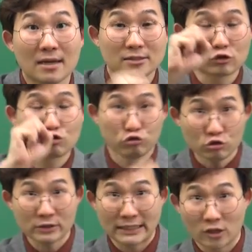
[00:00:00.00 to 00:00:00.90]
그래서
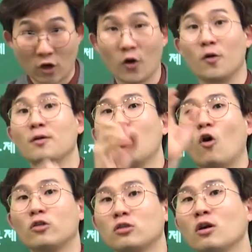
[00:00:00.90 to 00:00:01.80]
수능에서
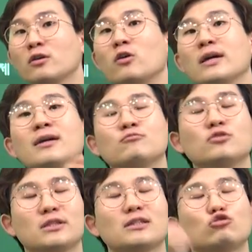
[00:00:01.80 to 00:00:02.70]
어떤 경향의
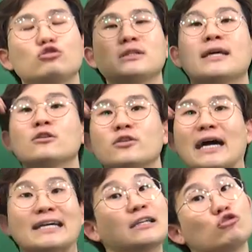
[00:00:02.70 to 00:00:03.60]
문제들이
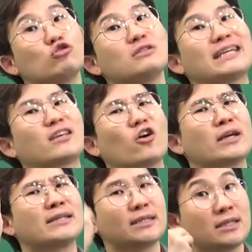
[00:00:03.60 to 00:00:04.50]
출제되는구나. 그 출제
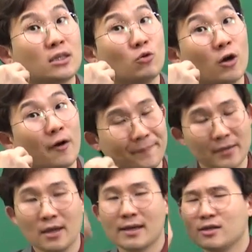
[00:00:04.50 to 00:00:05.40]
경향을 익히고요.
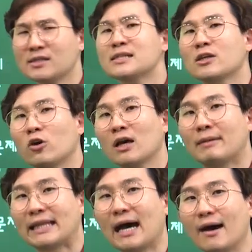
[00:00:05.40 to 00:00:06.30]
그
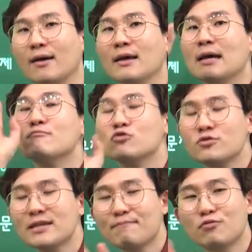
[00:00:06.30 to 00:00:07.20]
경향마다
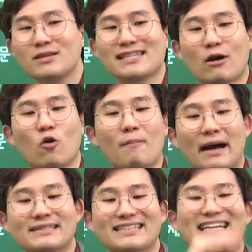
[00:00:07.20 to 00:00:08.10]
문제풀이 사고
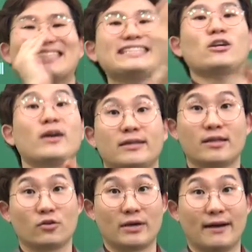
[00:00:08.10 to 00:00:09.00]
방식까지 익혀야
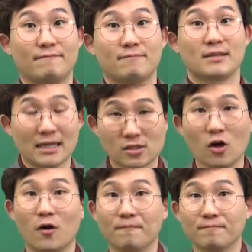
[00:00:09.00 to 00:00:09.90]
되는 거야.
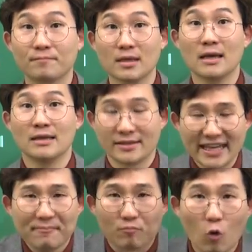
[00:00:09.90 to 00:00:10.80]
그래서
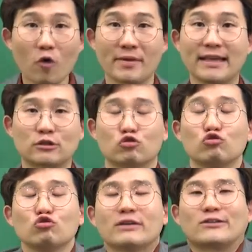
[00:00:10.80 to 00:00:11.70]
네 몸이
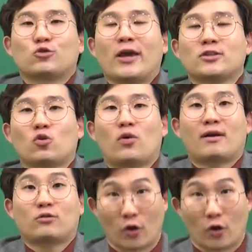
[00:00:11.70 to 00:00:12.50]
수능에 최적화가